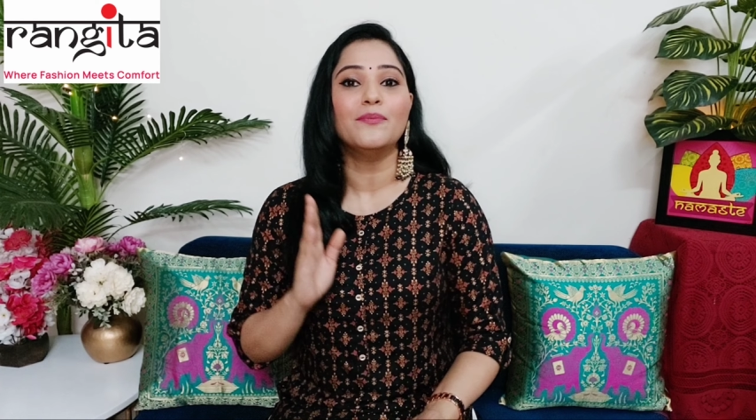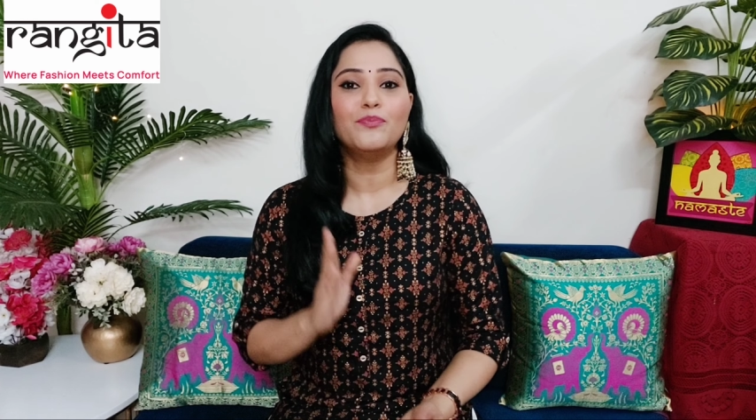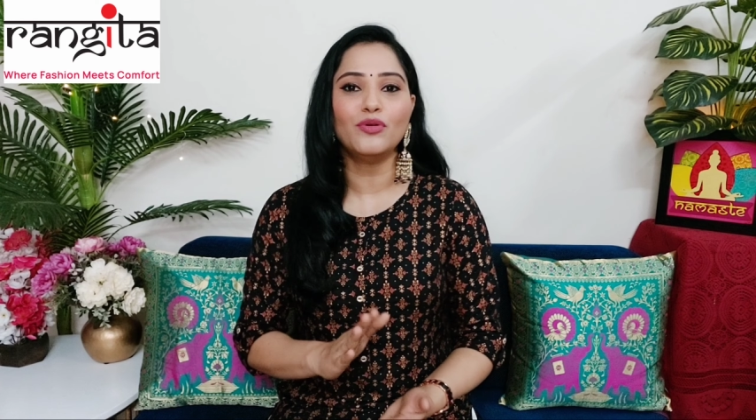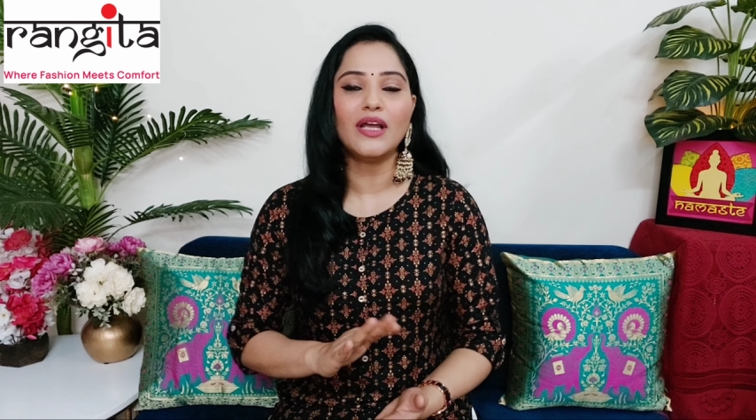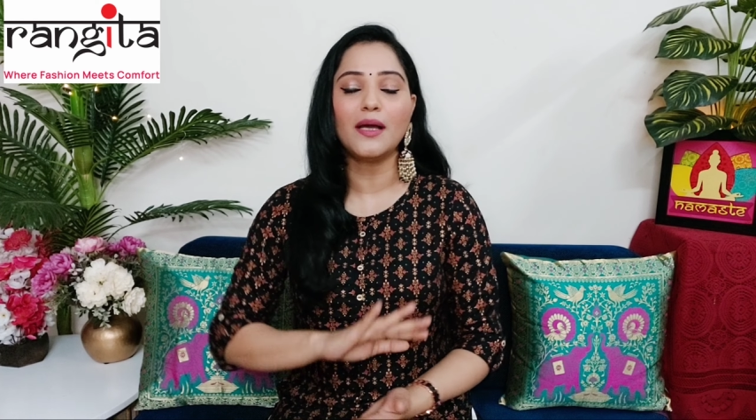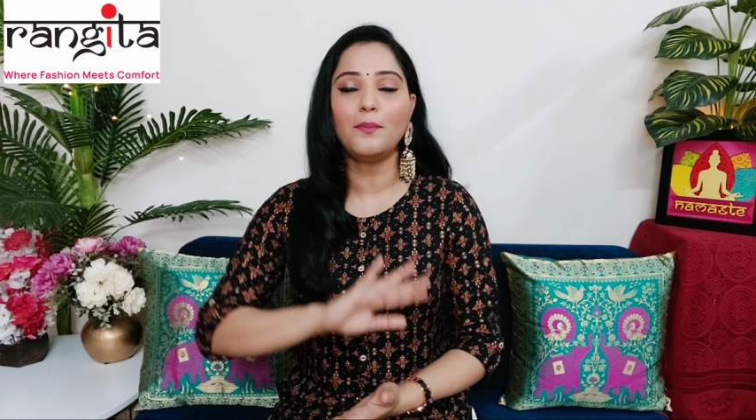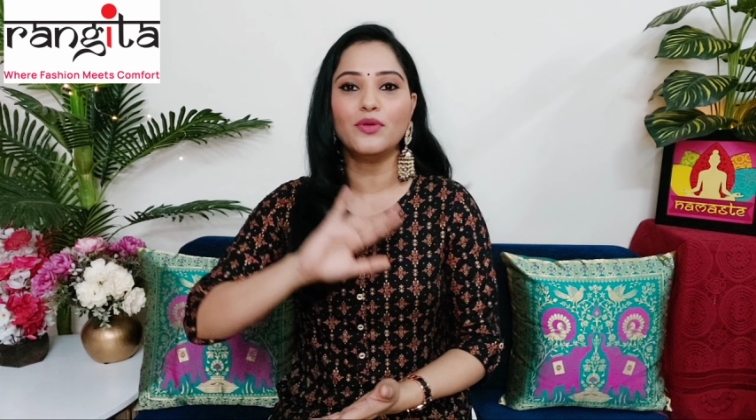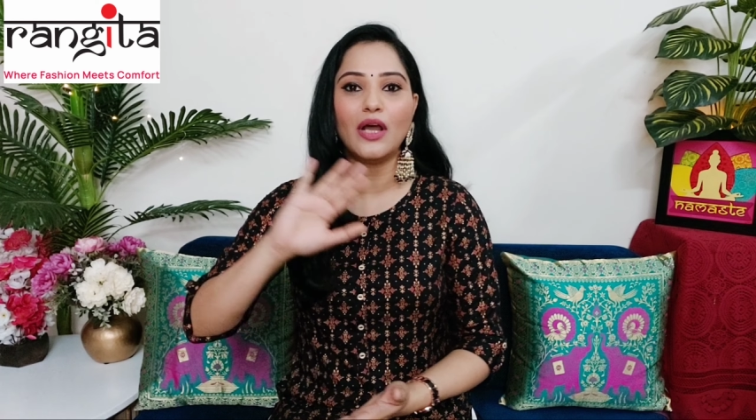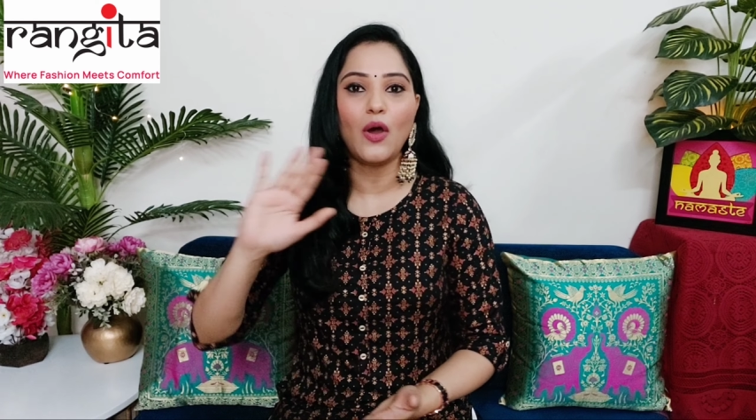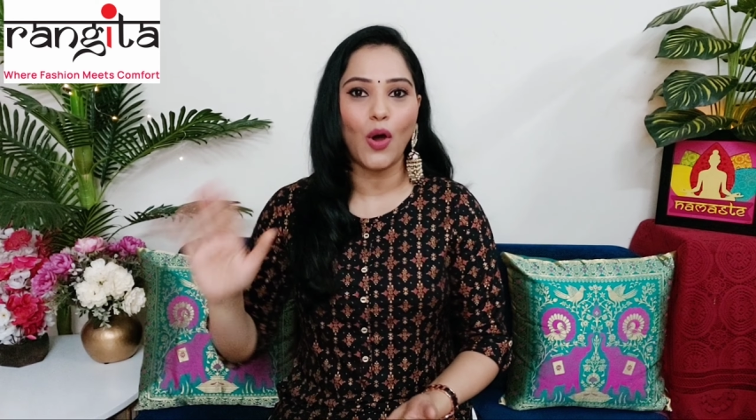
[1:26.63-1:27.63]
पूरा का
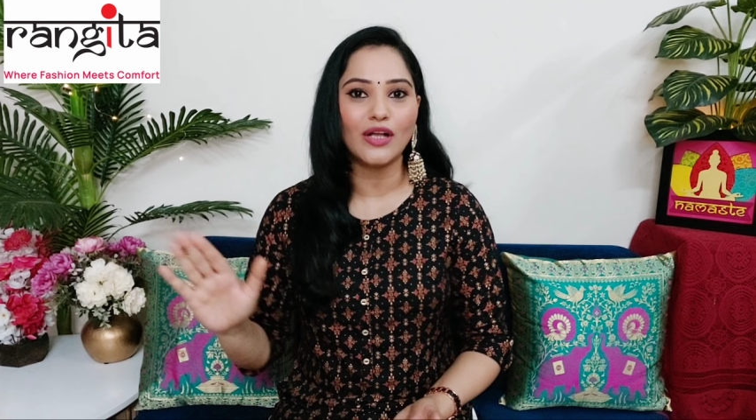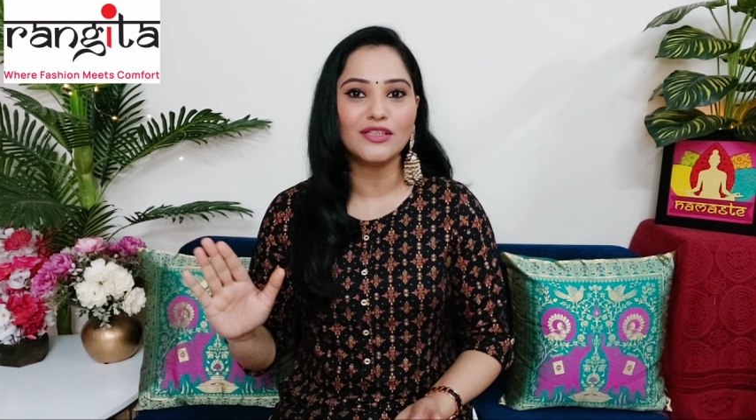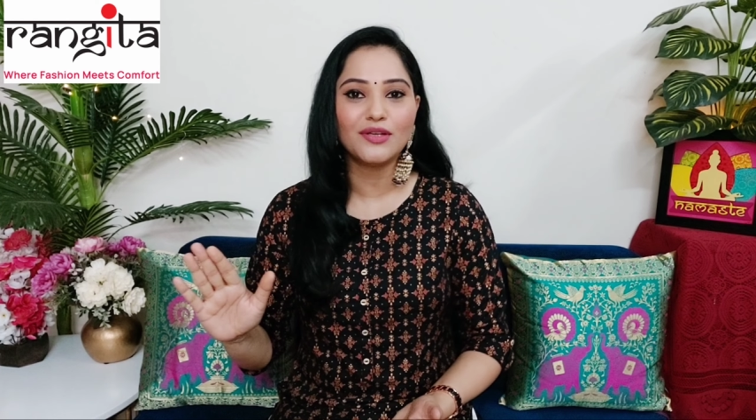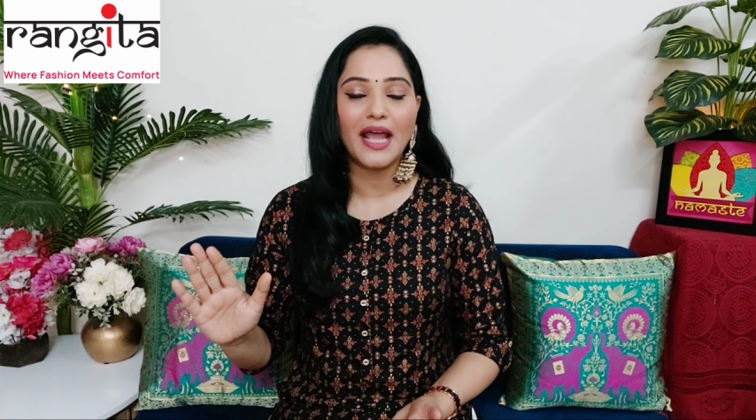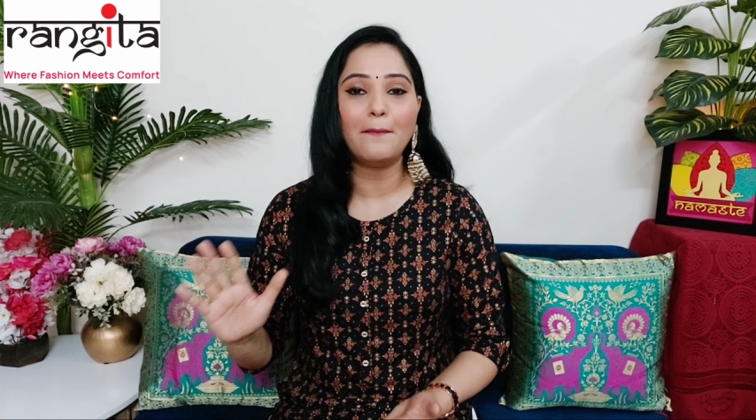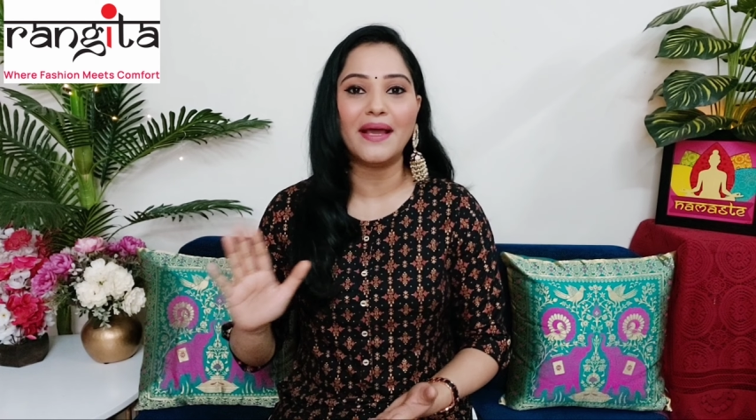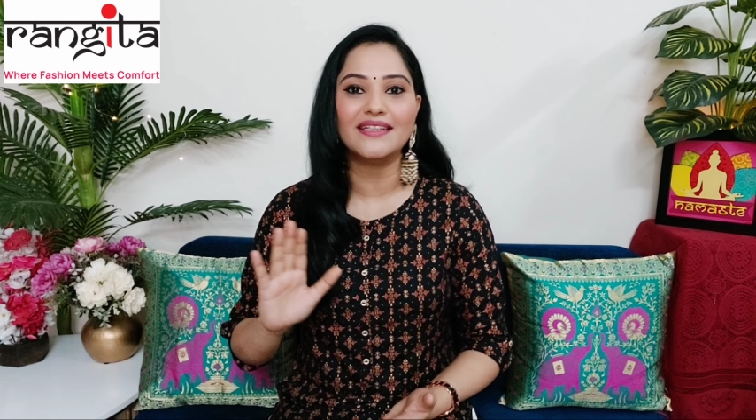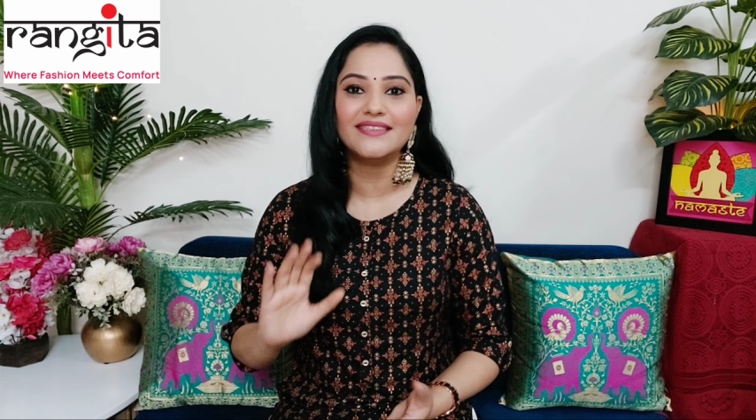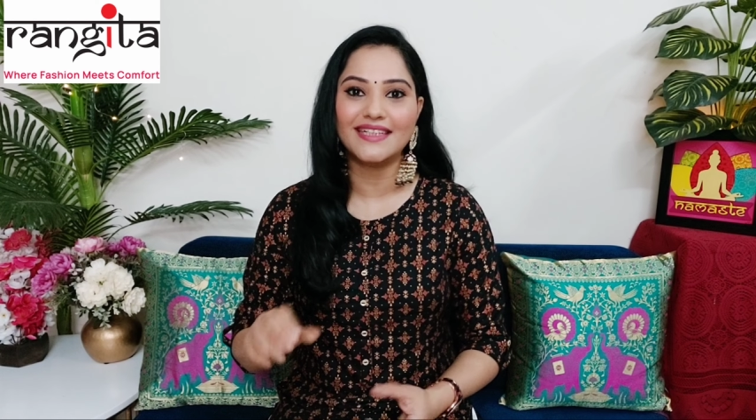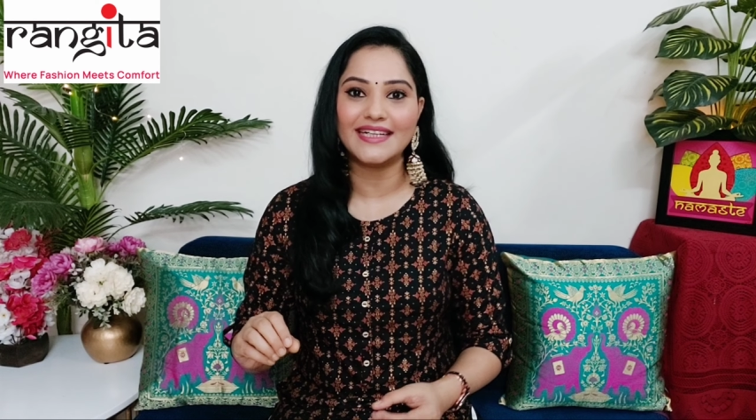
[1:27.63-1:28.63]
पूरा हॉल जो है
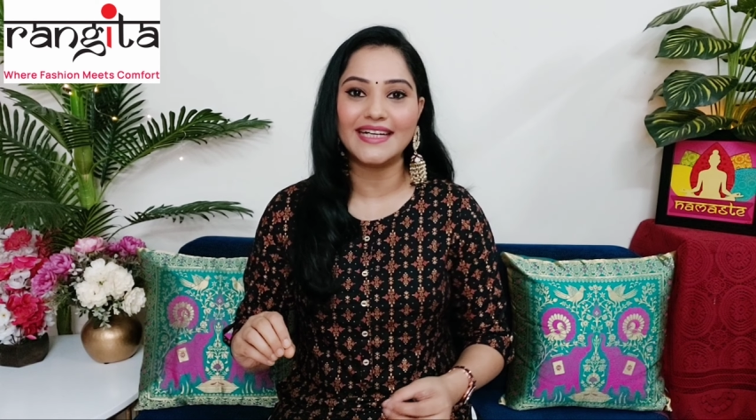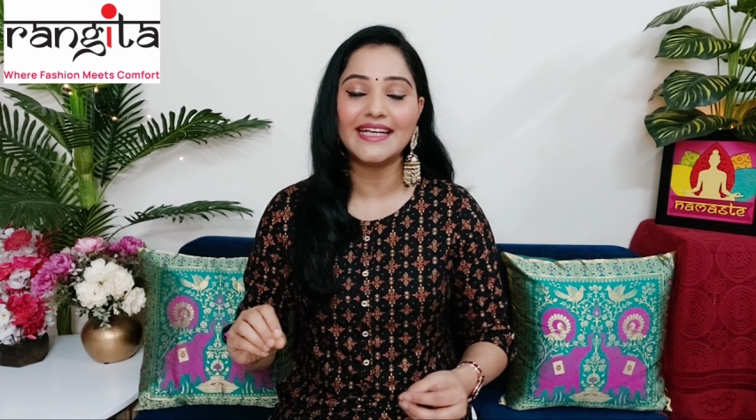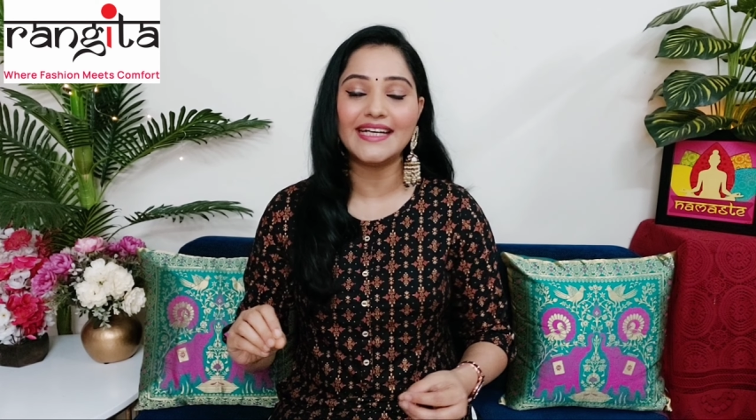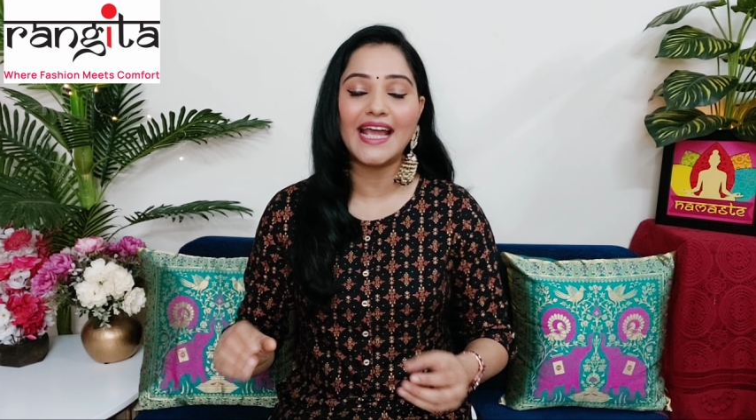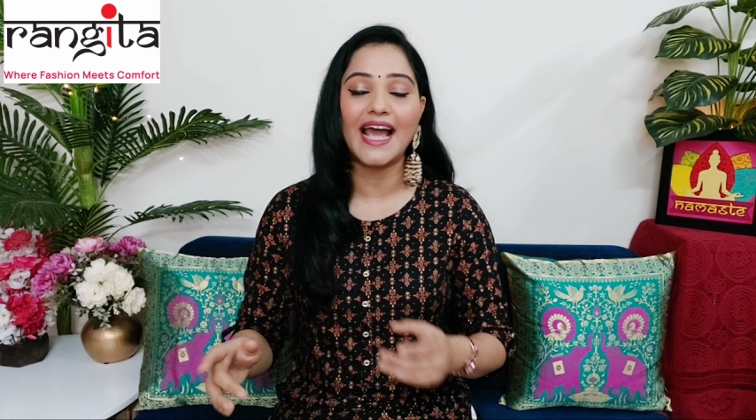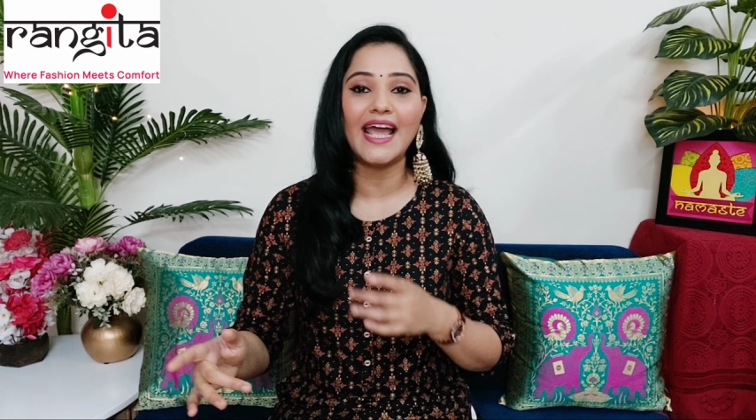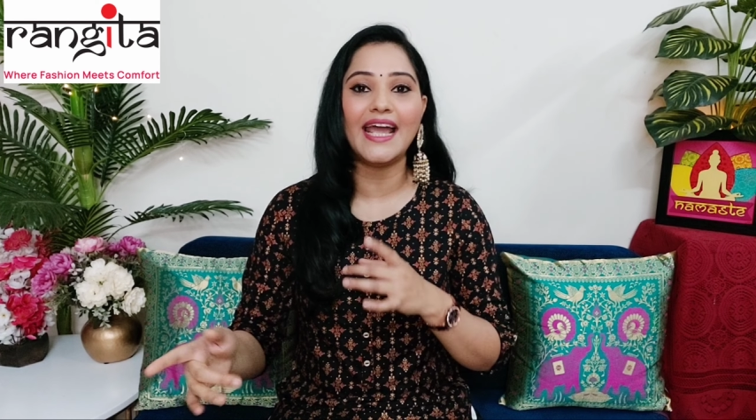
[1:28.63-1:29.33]
मैंने जनरेट किया